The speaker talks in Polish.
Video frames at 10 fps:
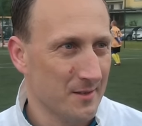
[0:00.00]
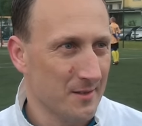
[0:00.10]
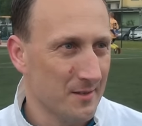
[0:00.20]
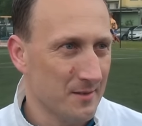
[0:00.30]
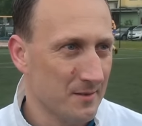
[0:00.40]

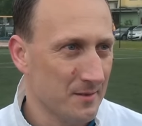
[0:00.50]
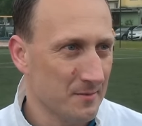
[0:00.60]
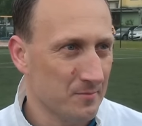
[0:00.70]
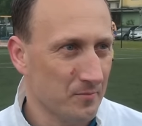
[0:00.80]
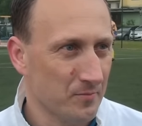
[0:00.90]
W takim
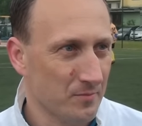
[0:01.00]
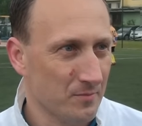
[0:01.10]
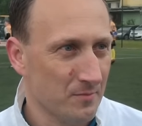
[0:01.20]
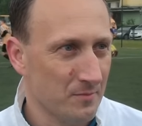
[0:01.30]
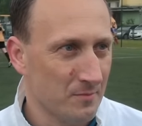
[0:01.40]
razie udany
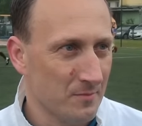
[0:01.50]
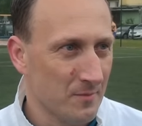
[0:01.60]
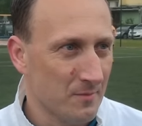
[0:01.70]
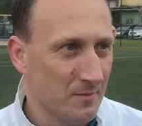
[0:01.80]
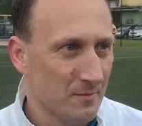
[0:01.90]
początek sezonu
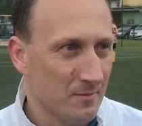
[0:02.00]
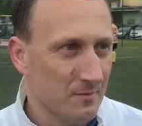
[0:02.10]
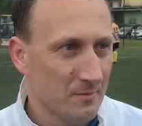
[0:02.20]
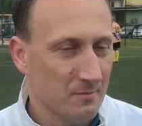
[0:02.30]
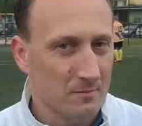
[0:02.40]
i
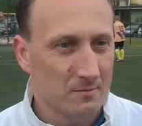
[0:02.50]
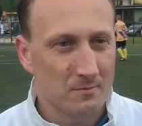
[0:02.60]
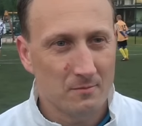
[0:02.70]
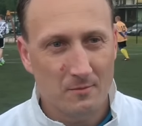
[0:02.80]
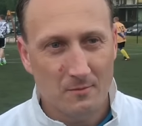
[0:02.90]
walka o awans
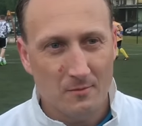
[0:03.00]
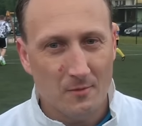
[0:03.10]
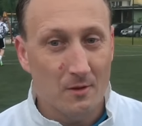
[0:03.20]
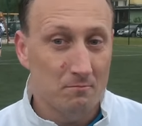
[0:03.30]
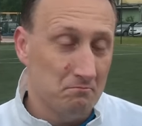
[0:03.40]
do kolejnej
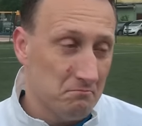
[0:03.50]
ligi.